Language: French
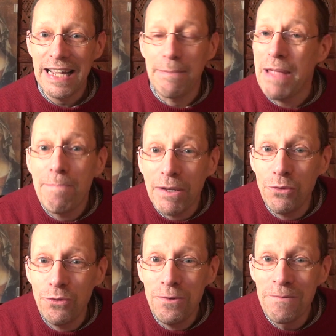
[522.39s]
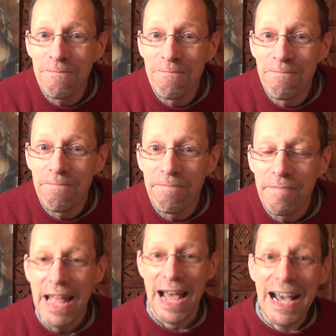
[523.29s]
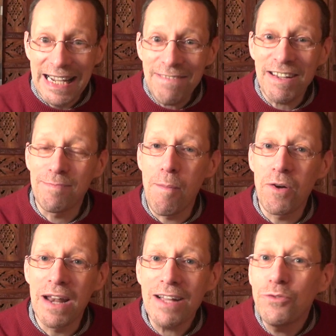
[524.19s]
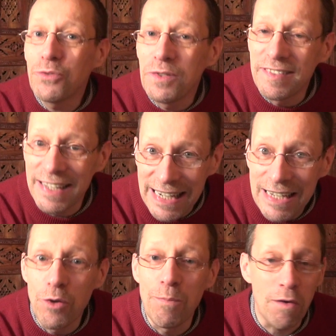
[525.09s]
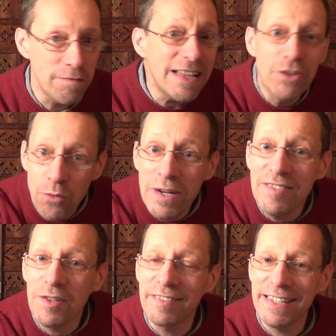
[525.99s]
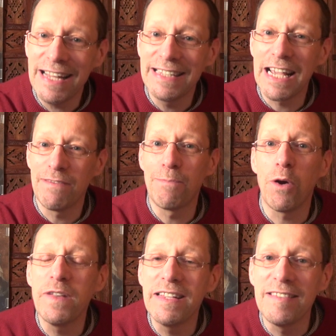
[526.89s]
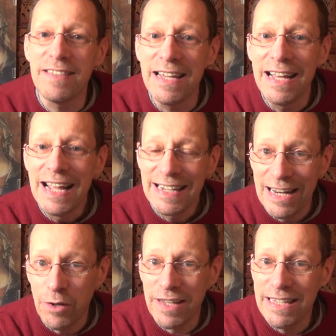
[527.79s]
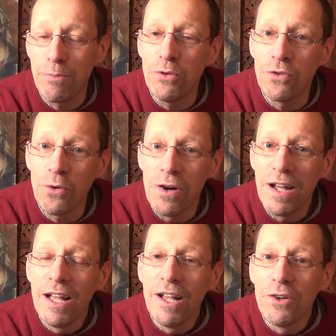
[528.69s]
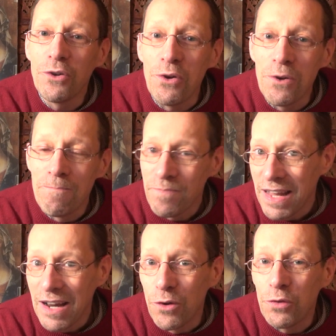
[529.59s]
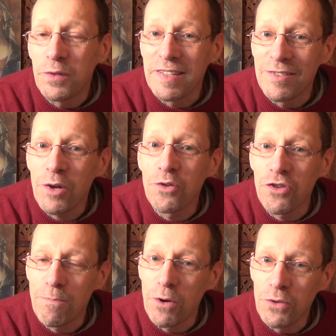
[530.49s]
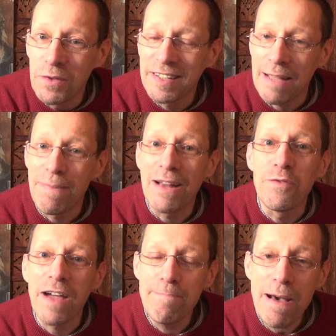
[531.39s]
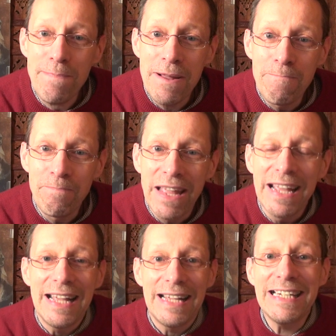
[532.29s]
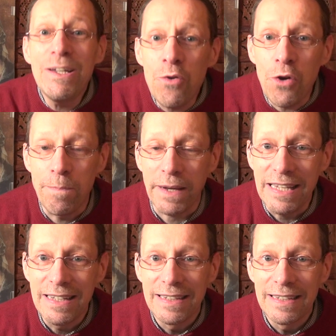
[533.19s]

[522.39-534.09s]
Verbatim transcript: Eh bien, pas du tout. Arrive à ce moment-là toute une série de prophètes, dont les anciennes qui avaient prophétisé quelques années plus tôt que le successeur de Jean-Paul II ne serait pas le vrai pape, qui ont repris.